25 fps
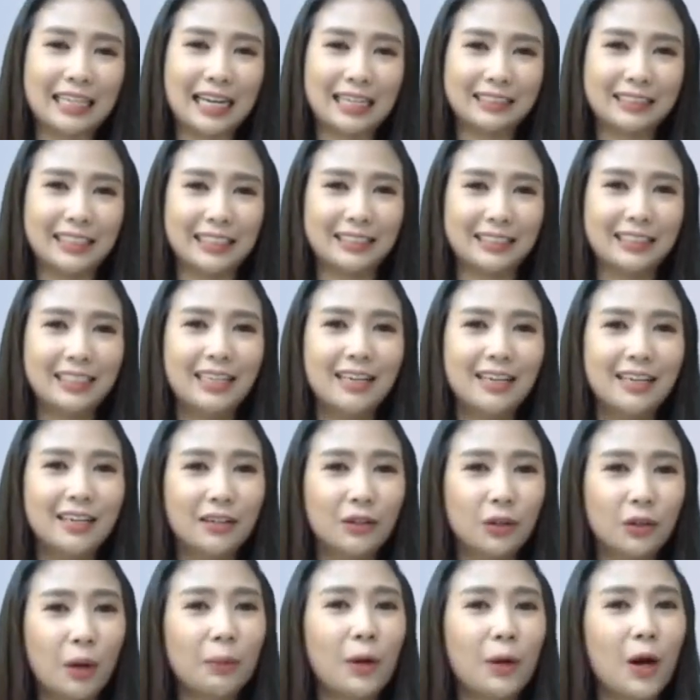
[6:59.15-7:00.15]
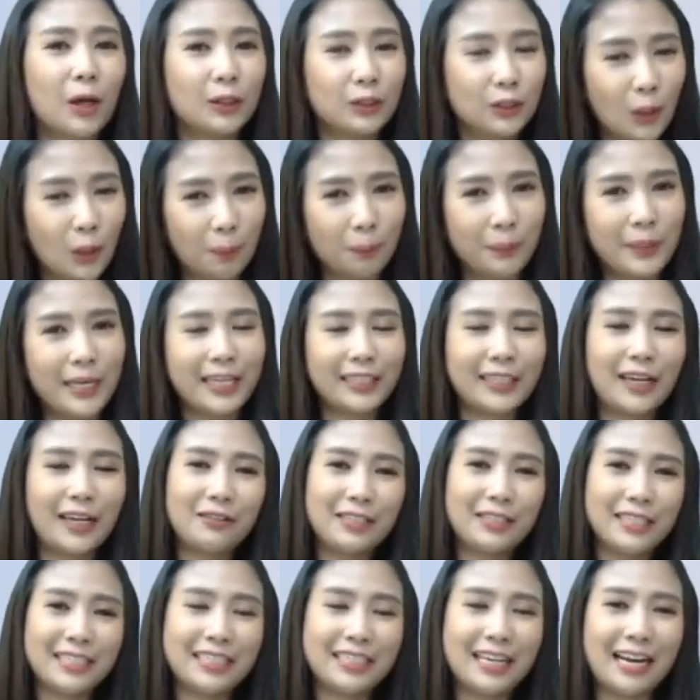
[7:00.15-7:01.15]
ทางจิตกรบขอจบเพียงเท่า
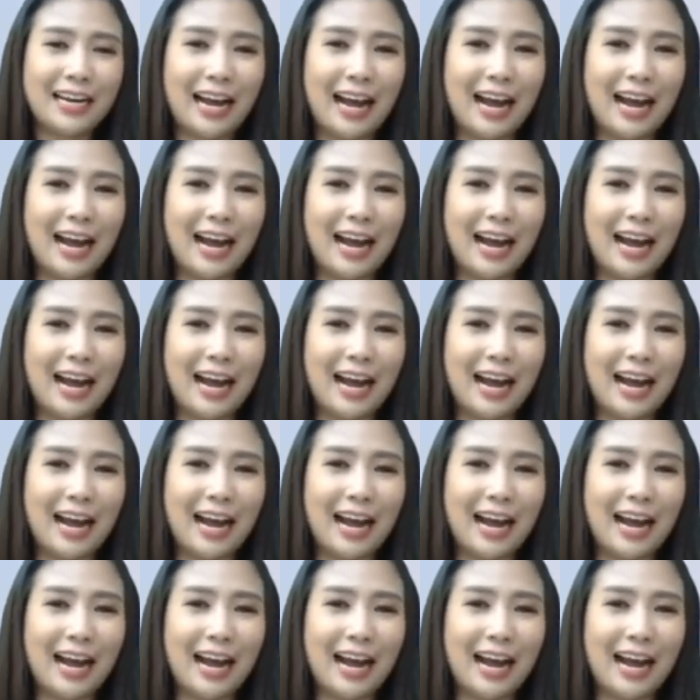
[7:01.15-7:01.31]
นี้นะคะ